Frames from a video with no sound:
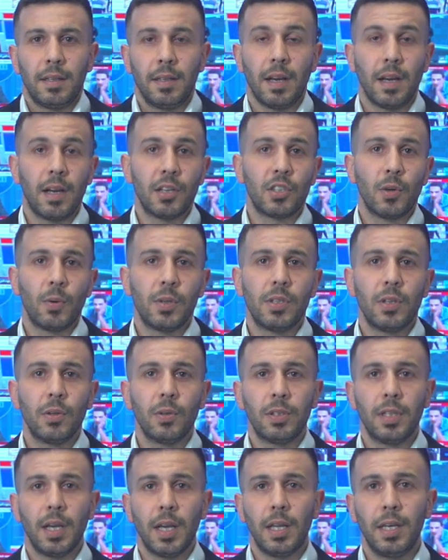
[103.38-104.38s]
ناقش
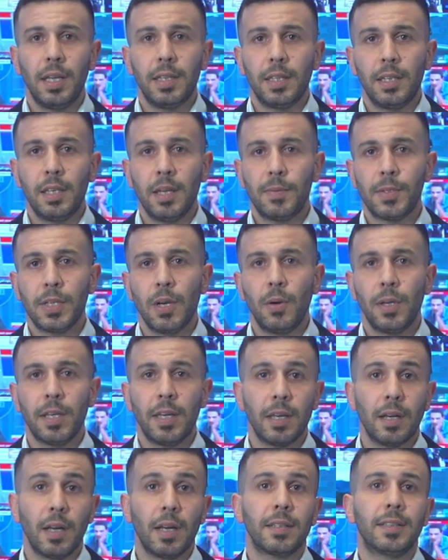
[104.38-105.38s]
وزير الداخلية النمساوي
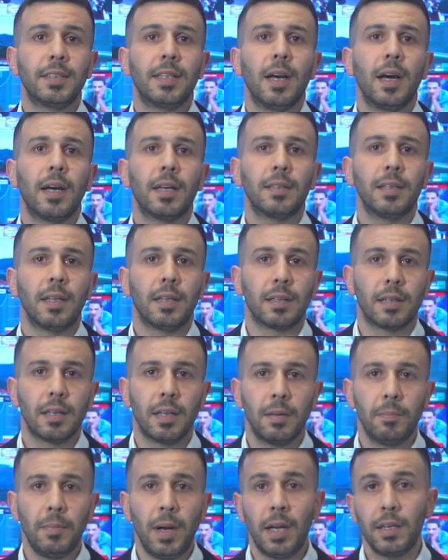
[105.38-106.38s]
جيرارد كارنر
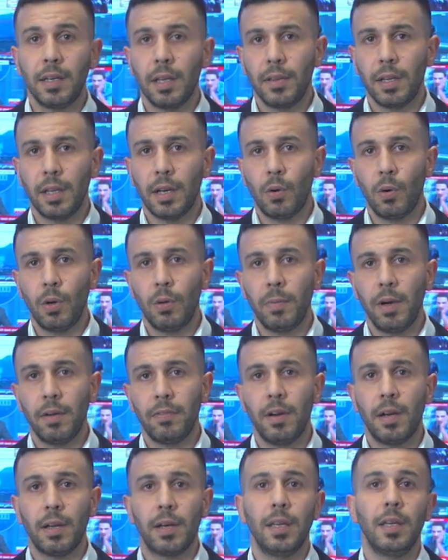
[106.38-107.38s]
مع نظيره
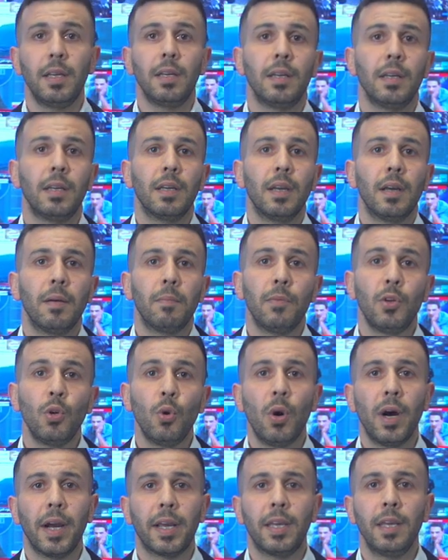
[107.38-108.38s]
البافاري
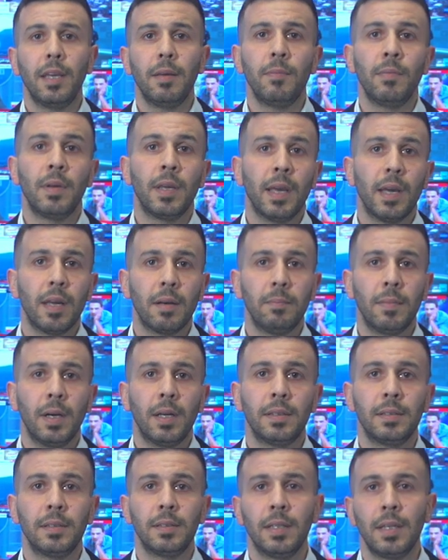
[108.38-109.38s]
يواكيم
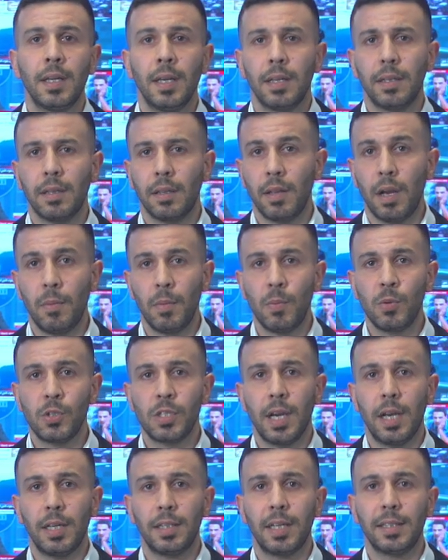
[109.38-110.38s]
هيرمان نظام
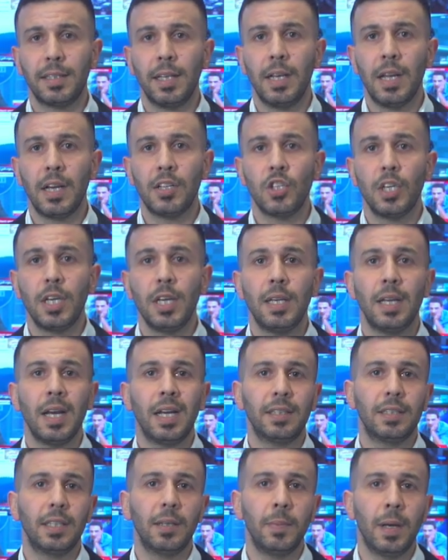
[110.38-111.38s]
مساعدات اللاجئين
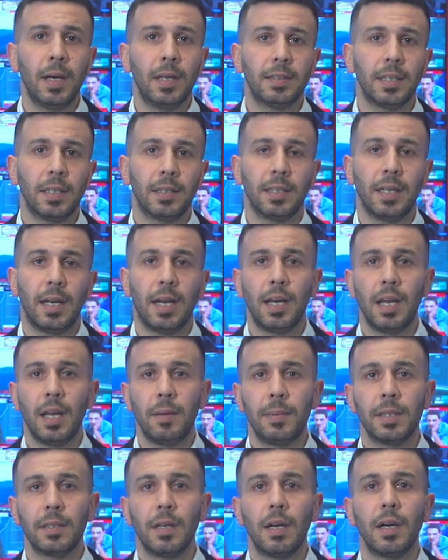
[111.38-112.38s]
اعتمادا
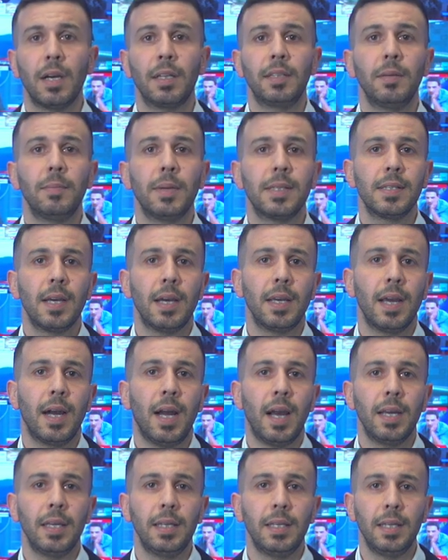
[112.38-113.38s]
على بطاقة مزايا
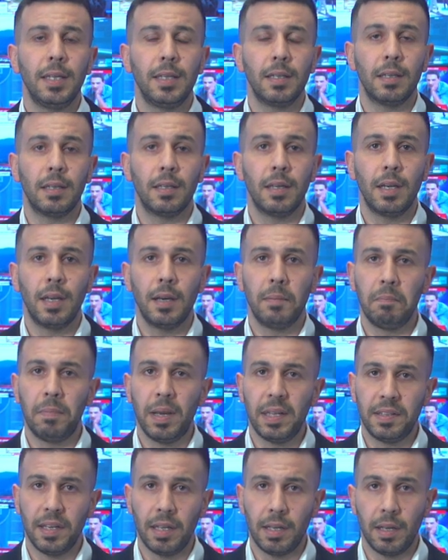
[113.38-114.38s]
عينية
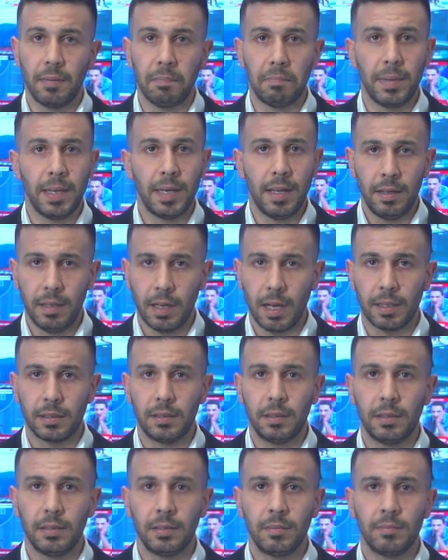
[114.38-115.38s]
بدلا من
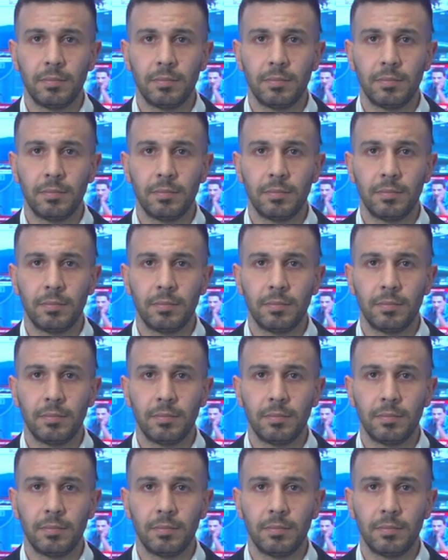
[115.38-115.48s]
النقد